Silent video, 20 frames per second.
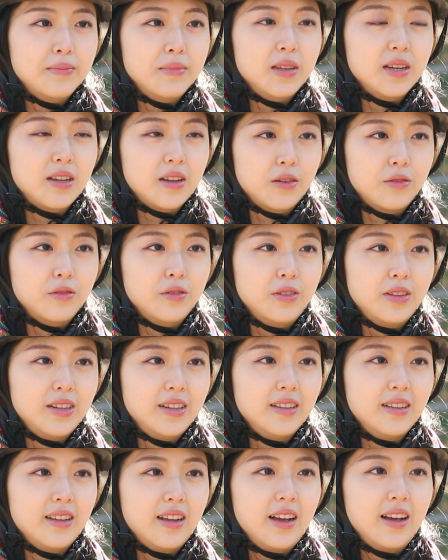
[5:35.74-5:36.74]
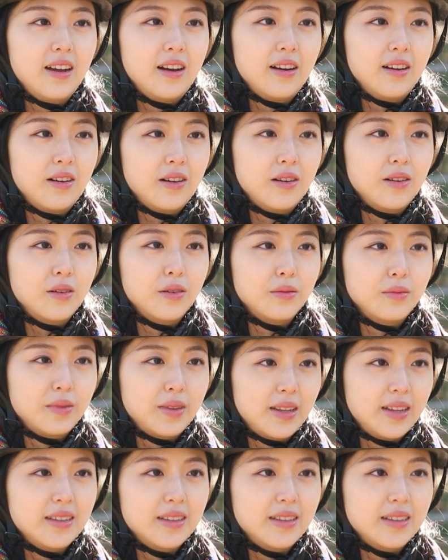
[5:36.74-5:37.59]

힘든 경우는 어,